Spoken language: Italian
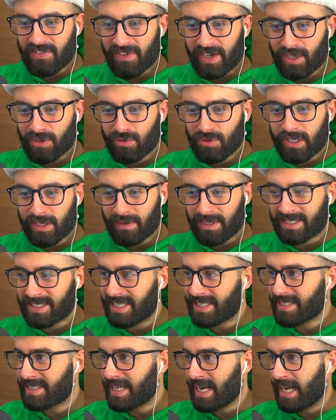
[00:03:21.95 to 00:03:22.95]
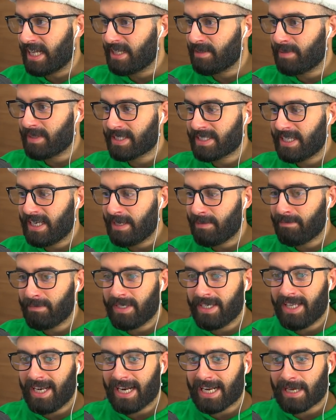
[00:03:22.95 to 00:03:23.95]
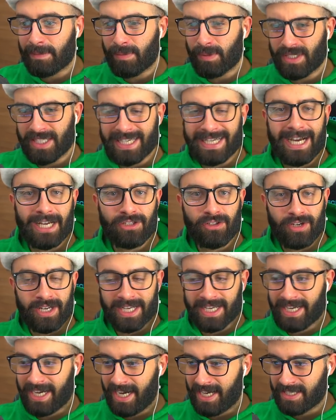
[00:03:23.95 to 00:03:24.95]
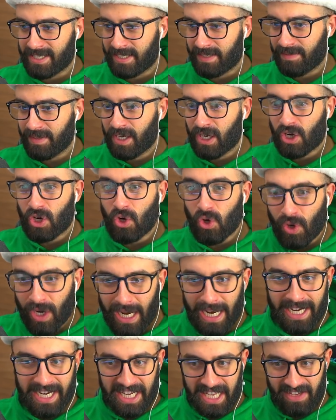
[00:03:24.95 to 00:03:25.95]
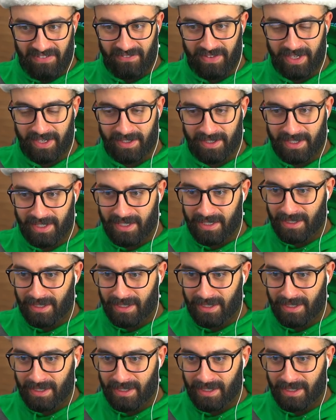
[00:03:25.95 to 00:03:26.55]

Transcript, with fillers: fare tutta questa strada per delle birre che poi ti cadono a casa, con la neve.